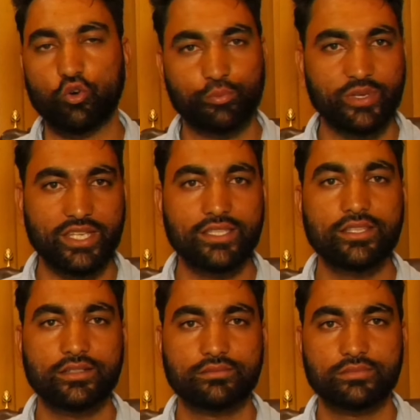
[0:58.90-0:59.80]

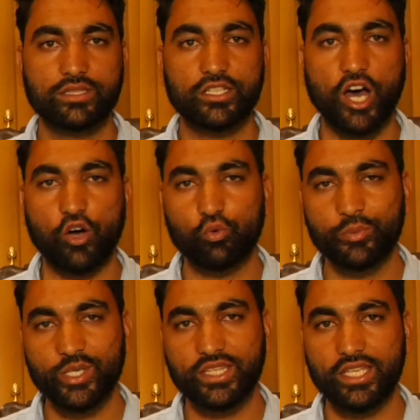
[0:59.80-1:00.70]
उम्मीद ना
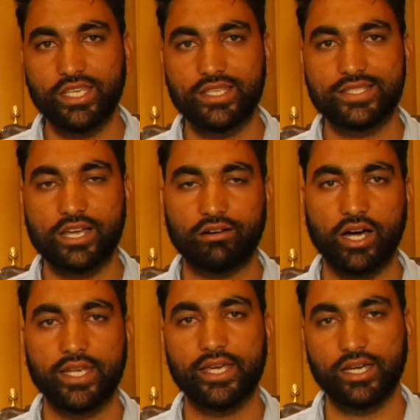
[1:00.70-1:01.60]
उम्मीदी
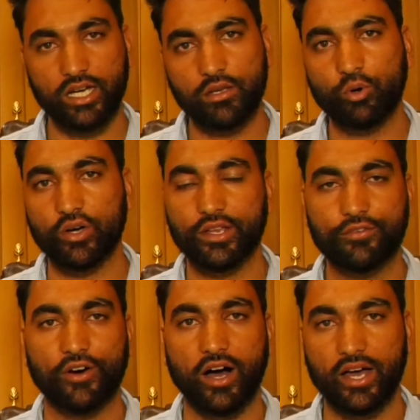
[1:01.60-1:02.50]
जवाल इल्म
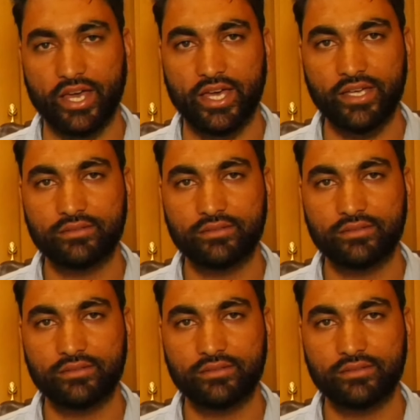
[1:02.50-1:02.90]
इरफा है